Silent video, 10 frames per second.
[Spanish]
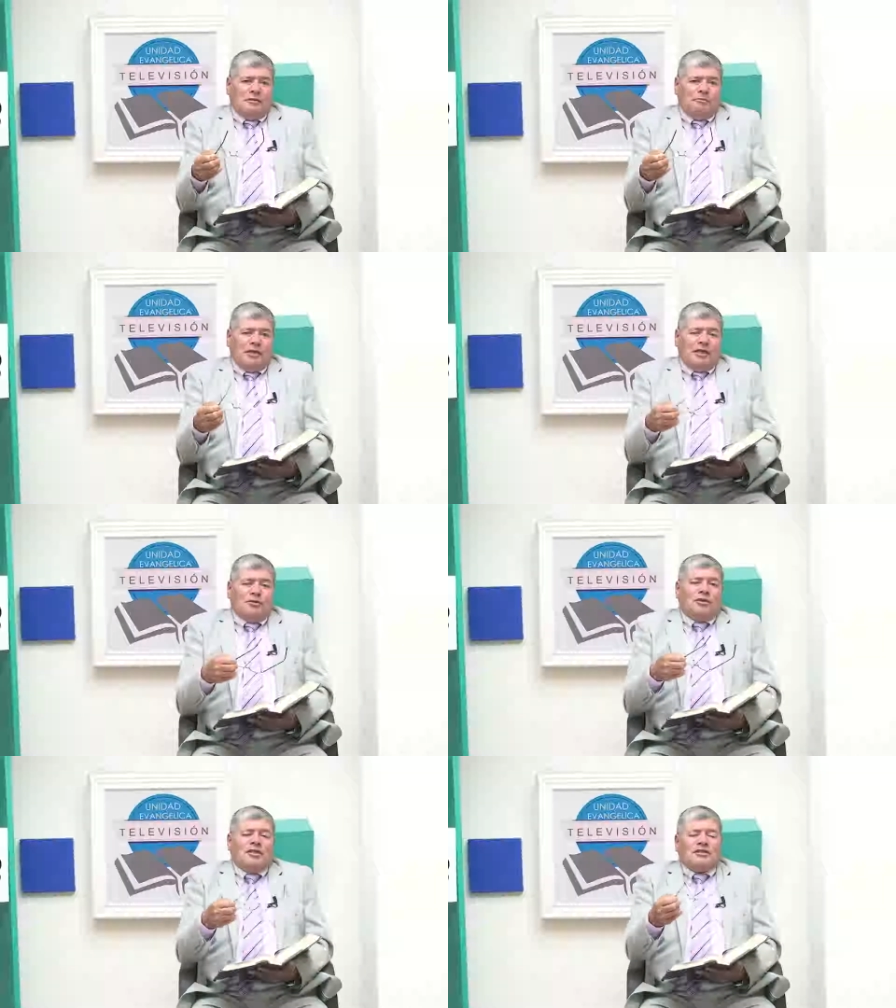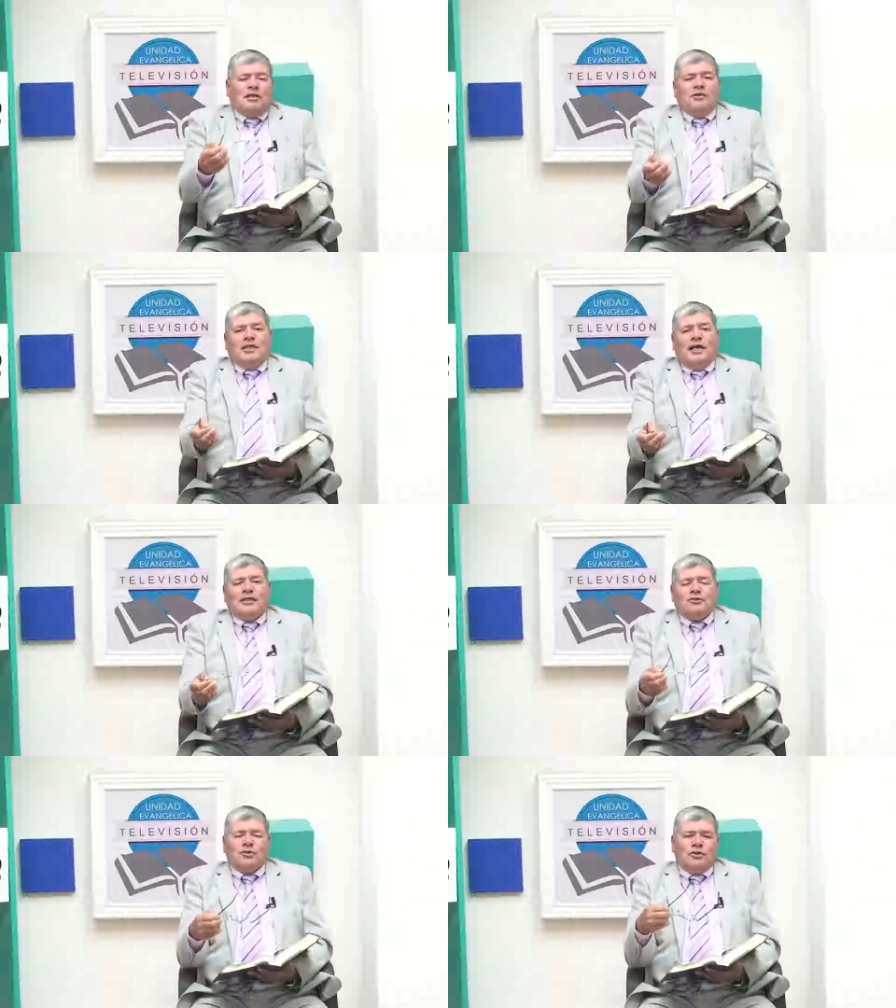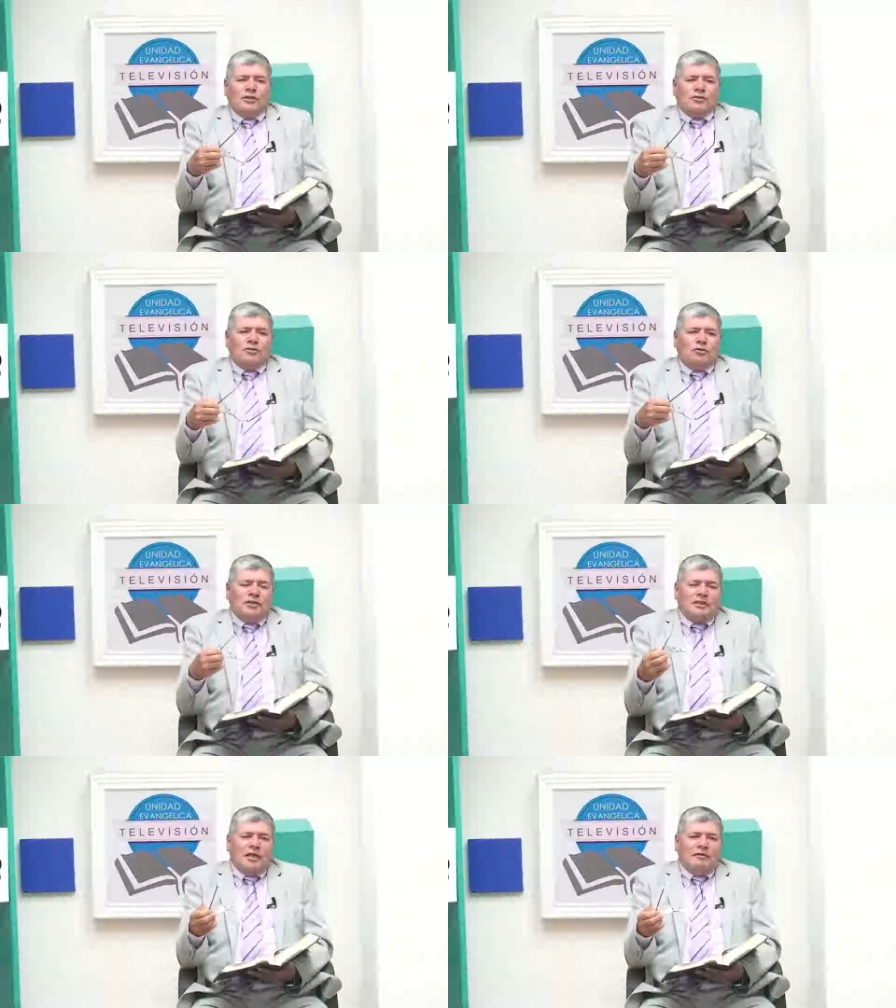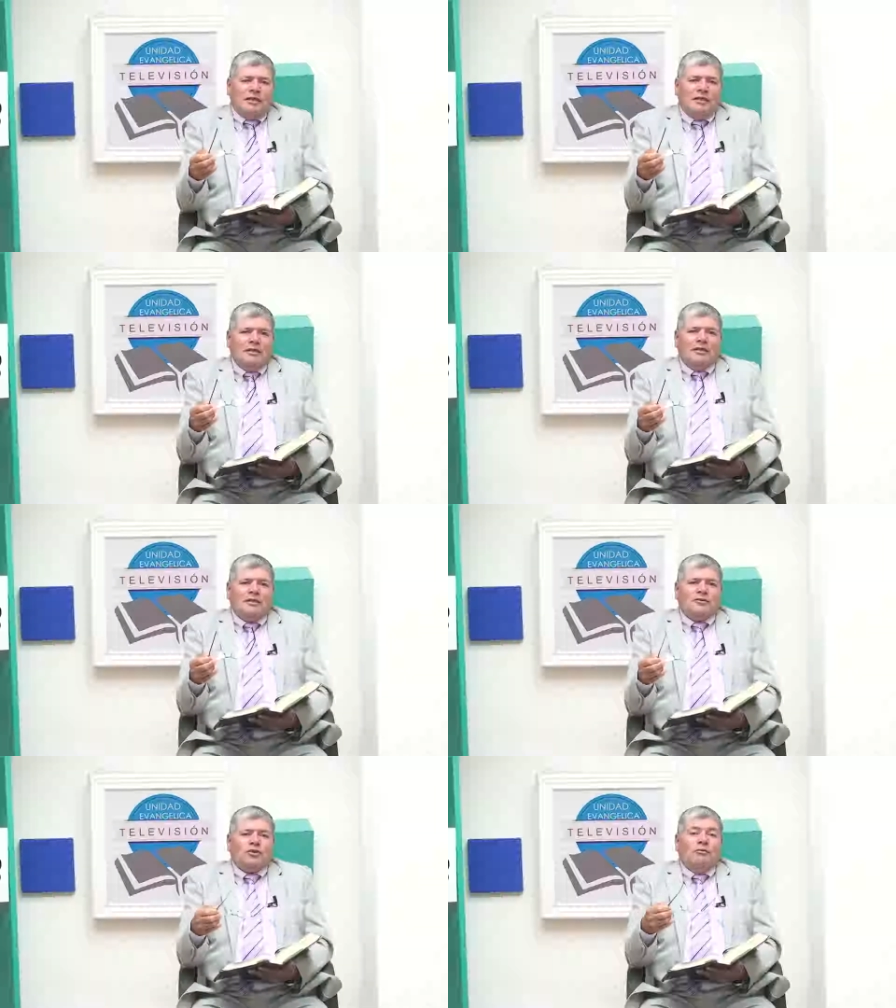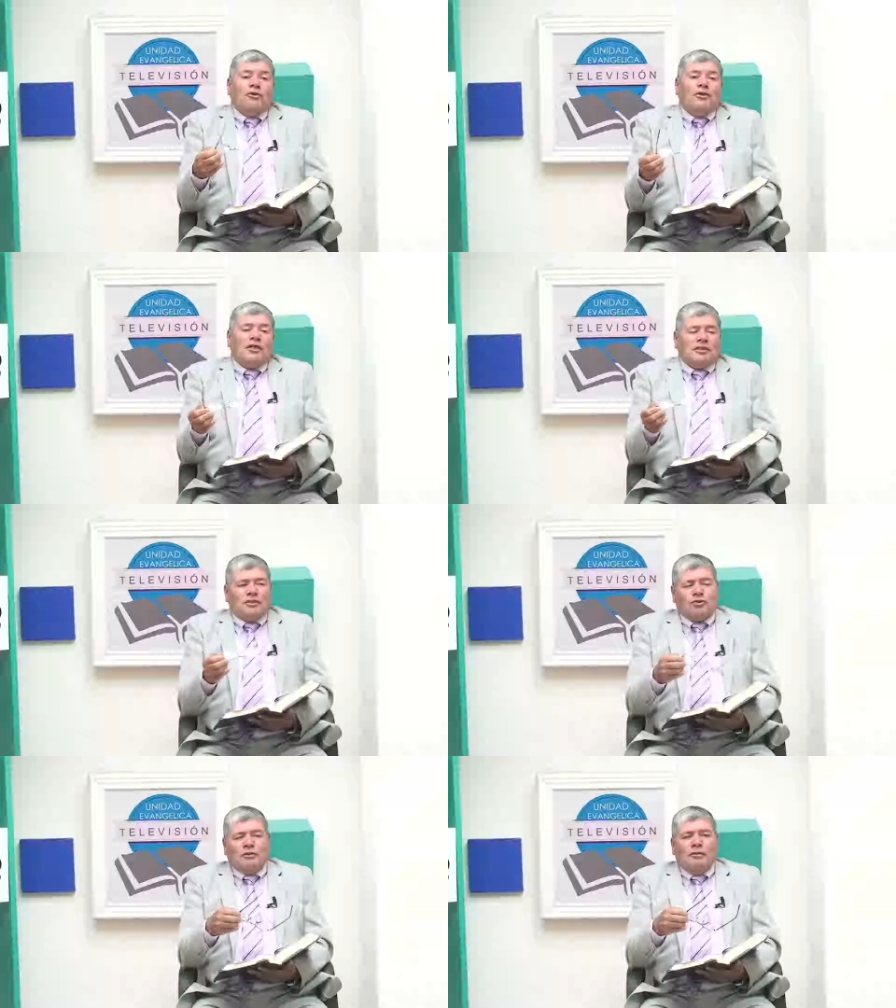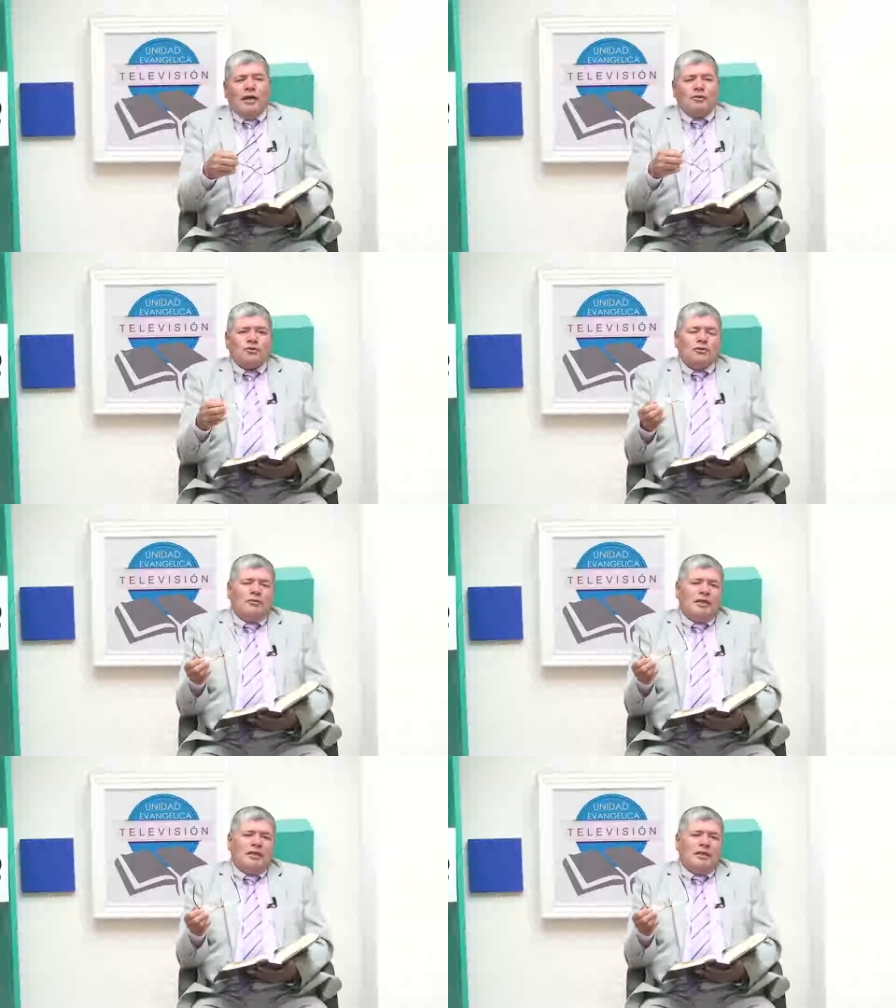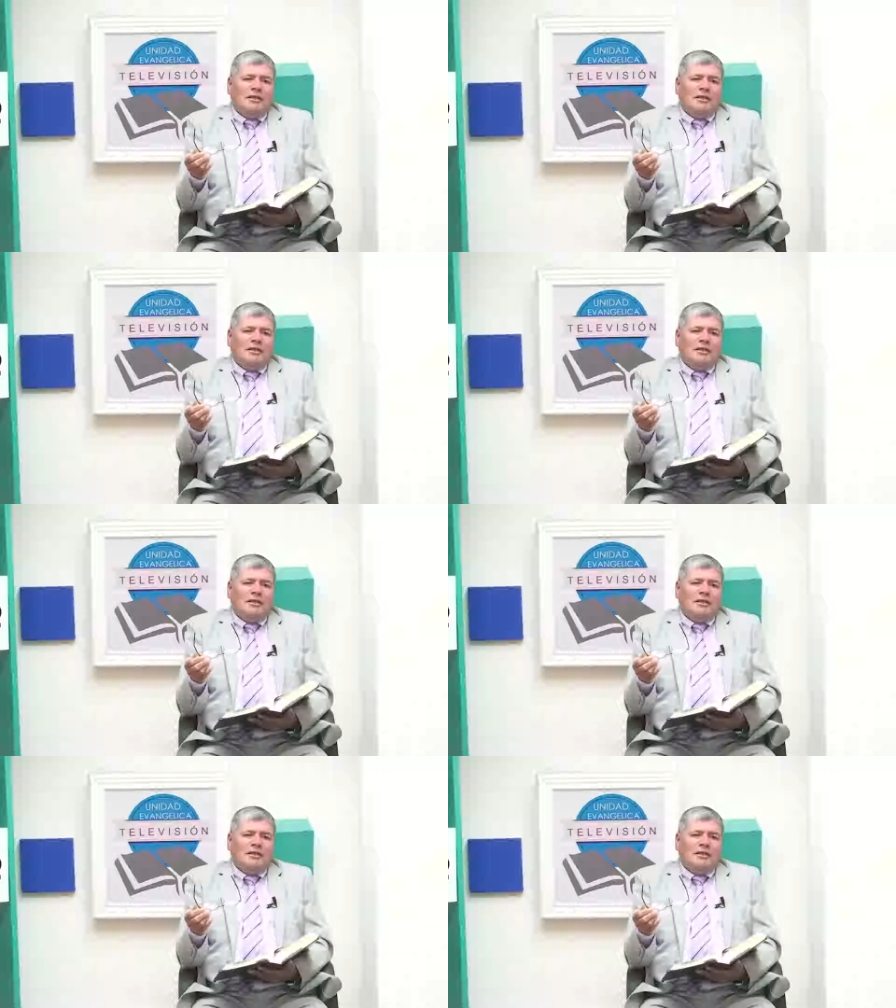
para que usted examinara en su corazón cómo estaba su amor hacia su hermano, su hermana